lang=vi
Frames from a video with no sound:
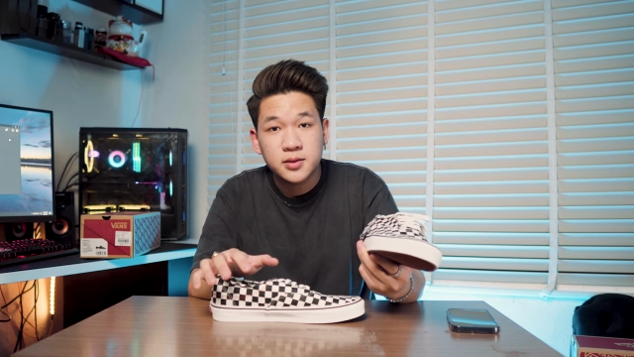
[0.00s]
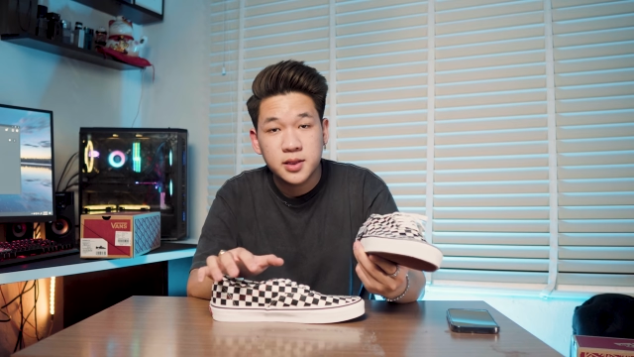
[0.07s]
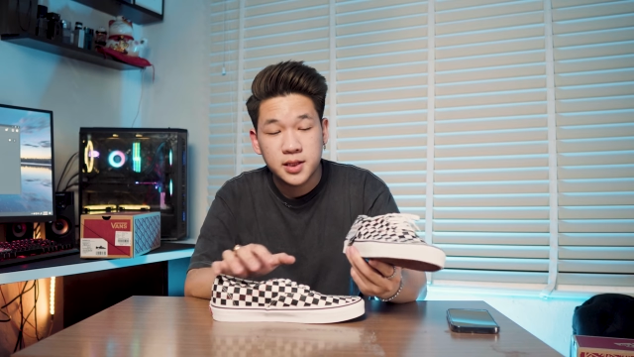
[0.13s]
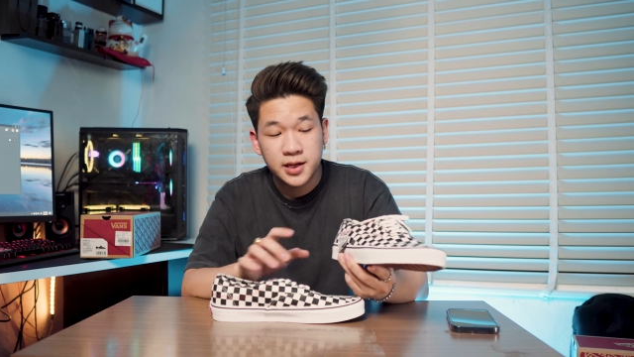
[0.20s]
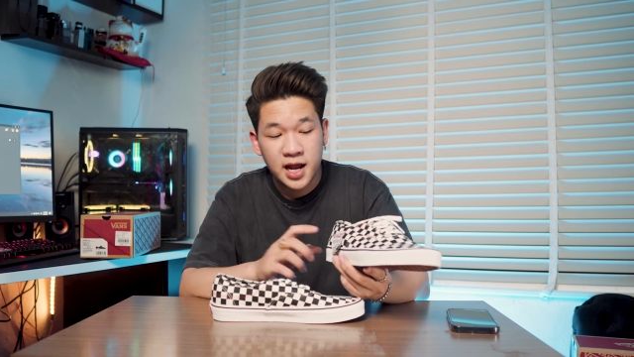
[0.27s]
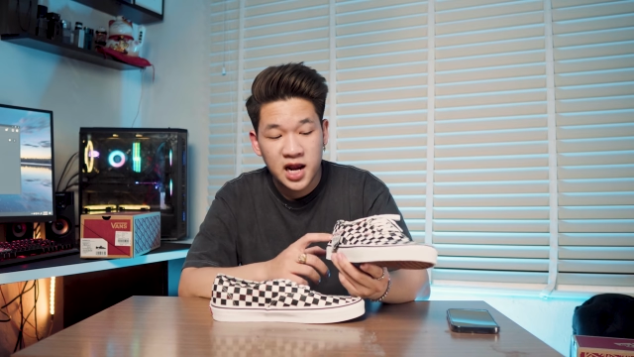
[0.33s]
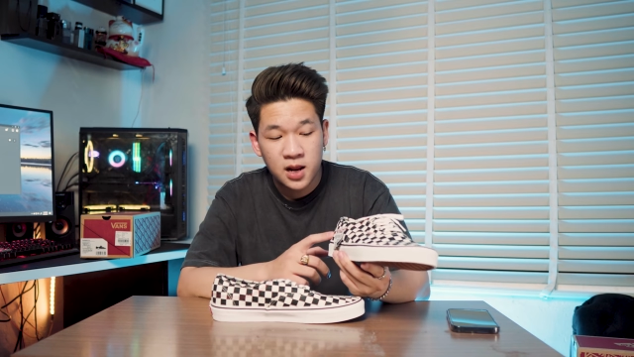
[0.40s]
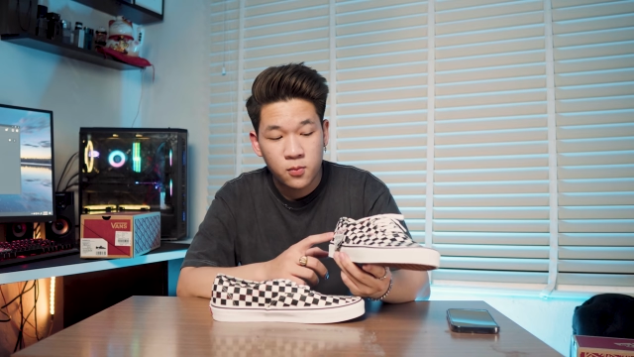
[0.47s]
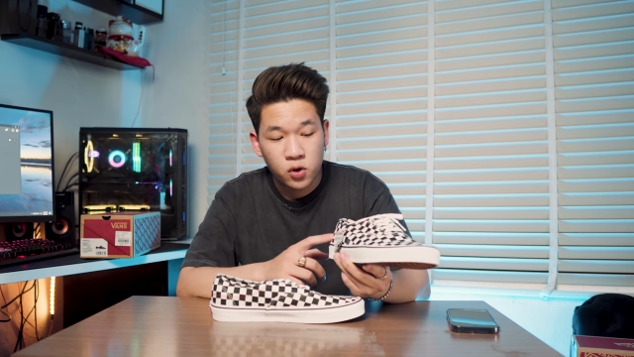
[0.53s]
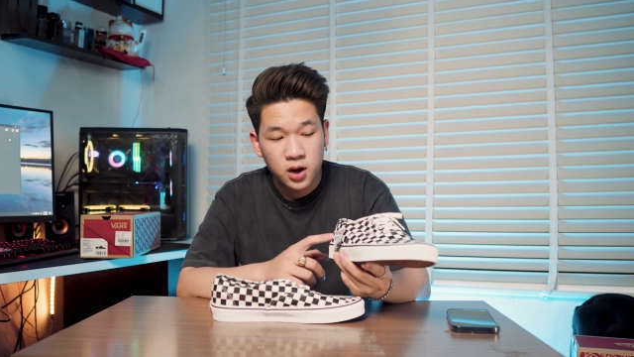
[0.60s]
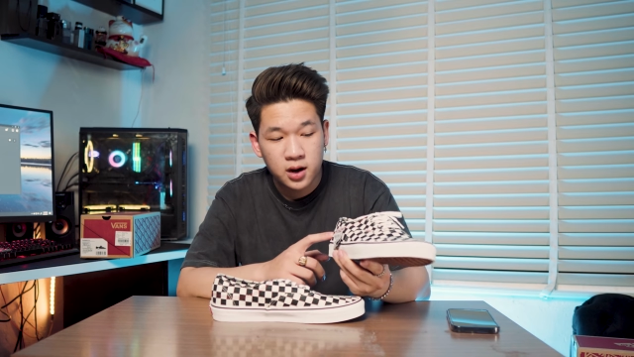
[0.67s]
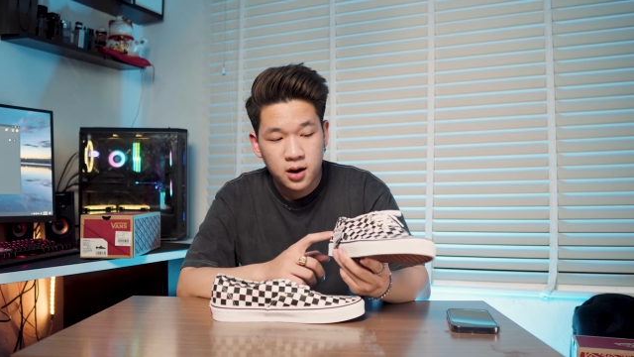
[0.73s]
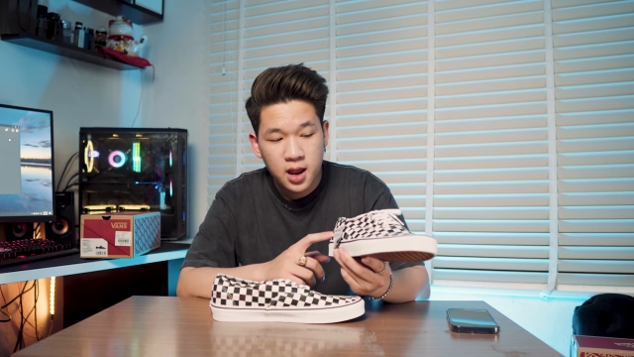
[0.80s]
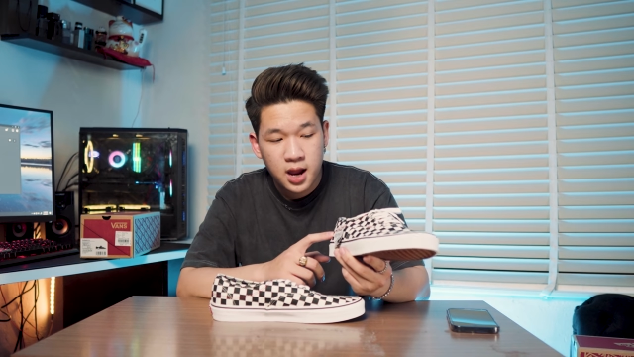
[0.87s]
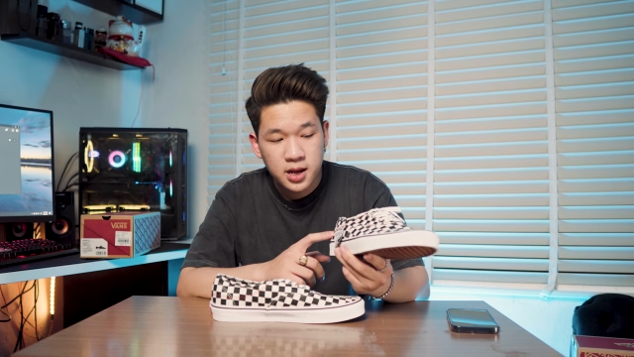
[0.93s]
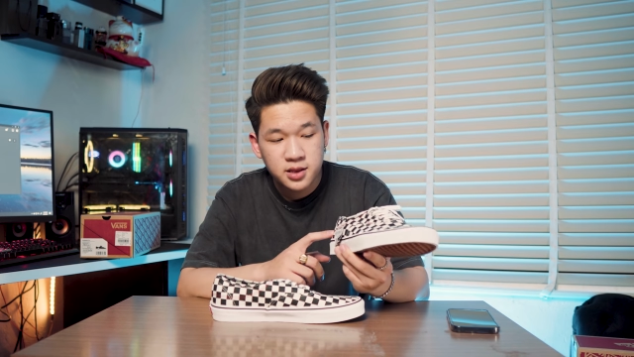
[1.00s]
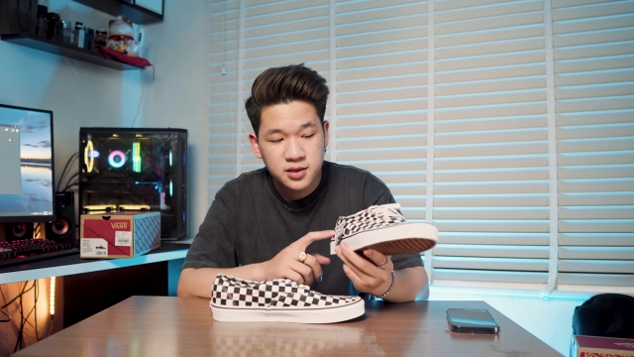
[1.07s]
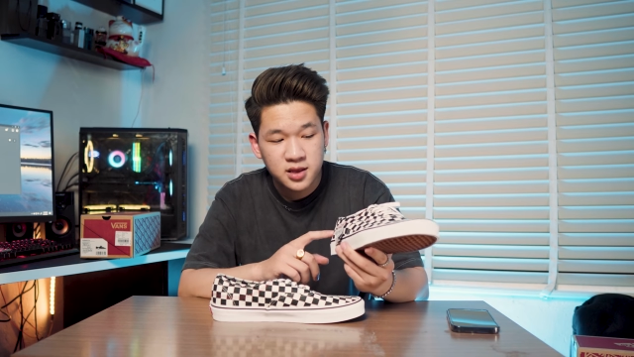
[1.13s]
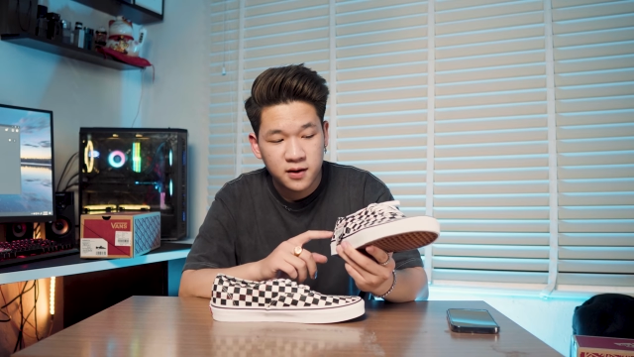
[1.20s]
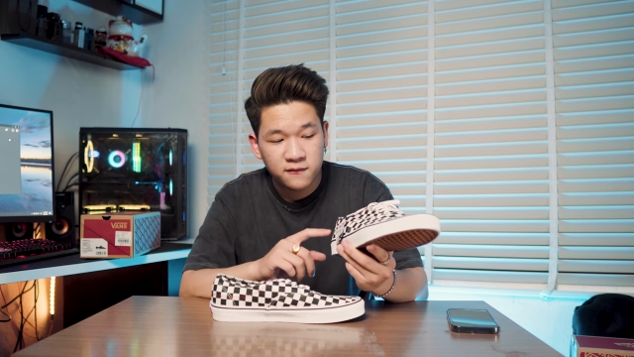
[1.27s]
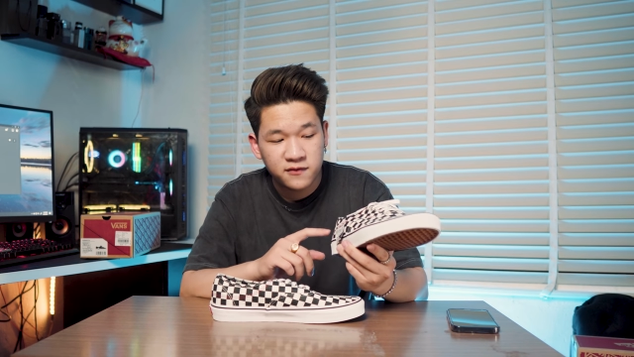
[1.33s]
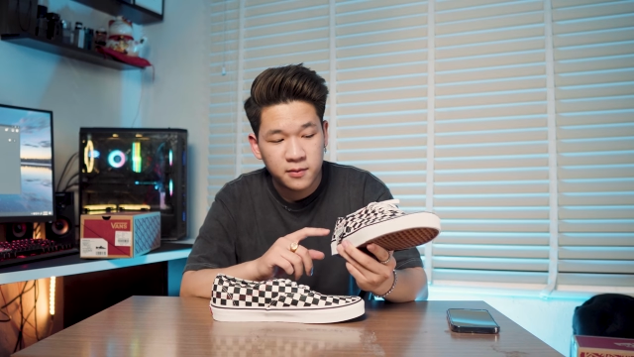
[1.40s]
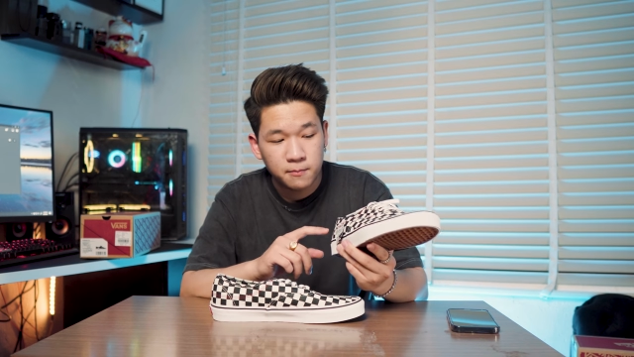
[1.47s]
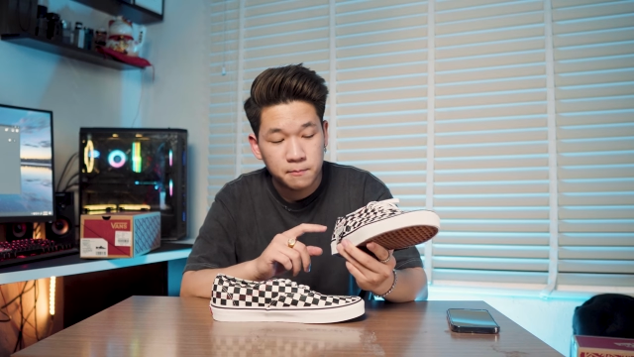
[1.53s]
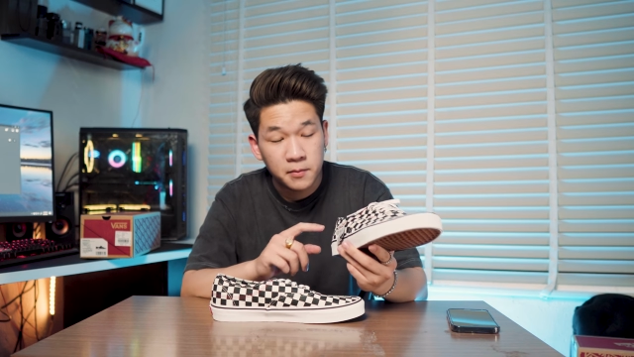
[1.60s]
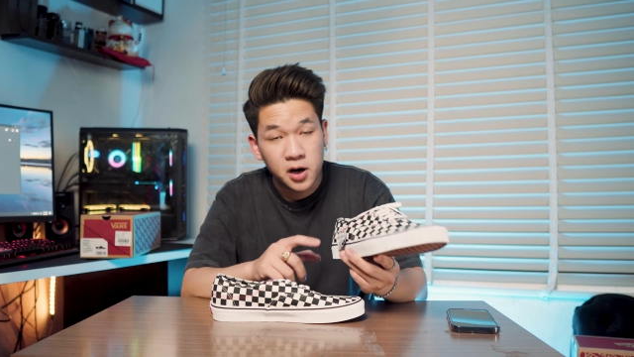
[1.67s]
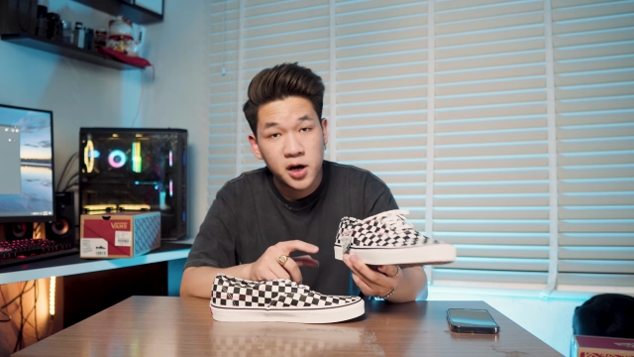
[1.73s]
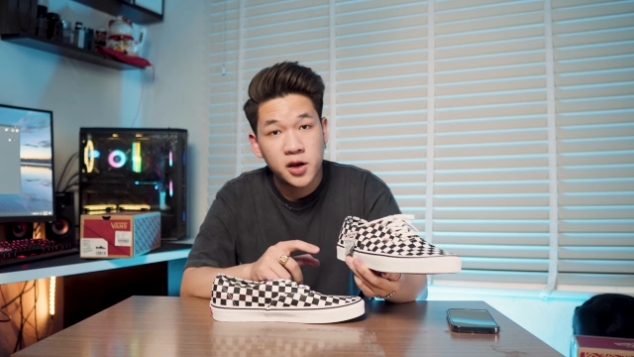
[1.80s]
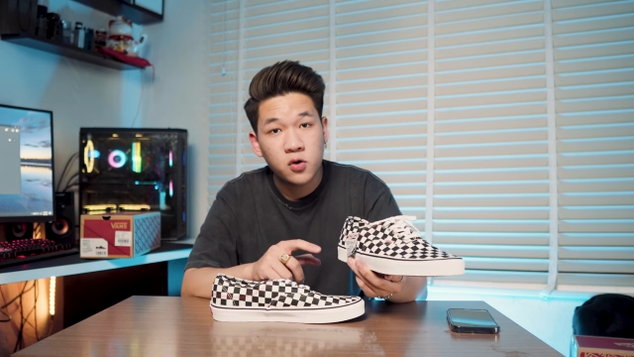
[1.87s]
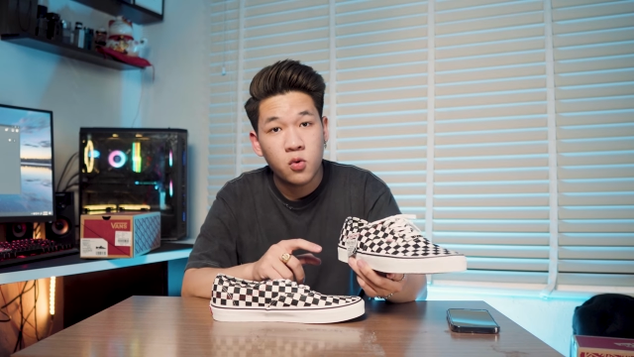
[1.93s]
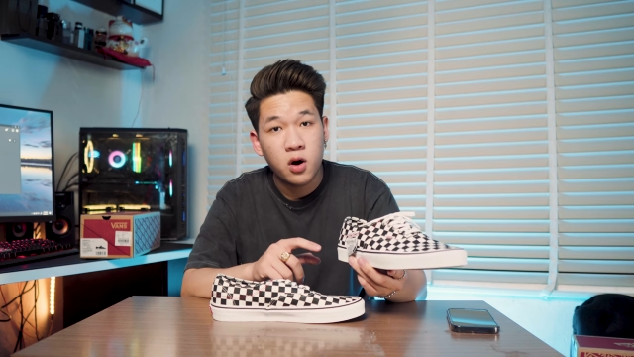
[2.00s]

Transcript: thì đây là một cái line sản phẩm mới